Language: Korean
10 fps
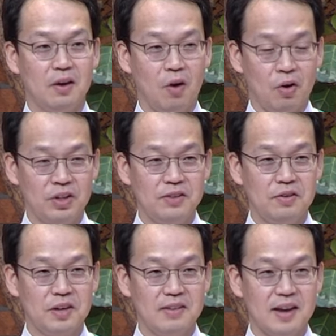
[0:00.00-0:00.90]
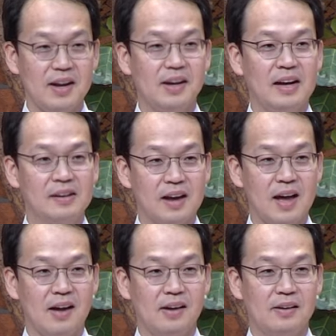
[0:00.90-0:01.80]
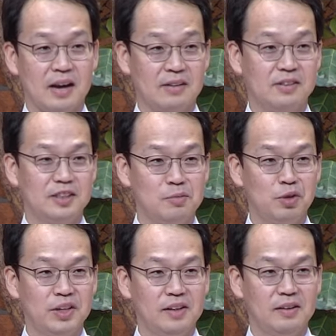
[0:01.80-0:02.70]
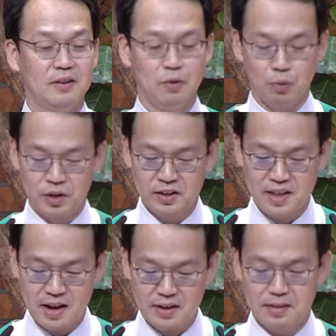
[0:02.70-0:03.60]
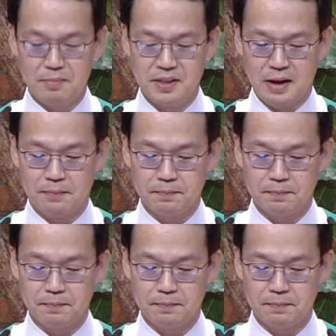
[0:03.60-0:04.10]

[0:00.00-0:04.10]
어리석게 살아갈까라는 질문을 우리는 하게 됩니다.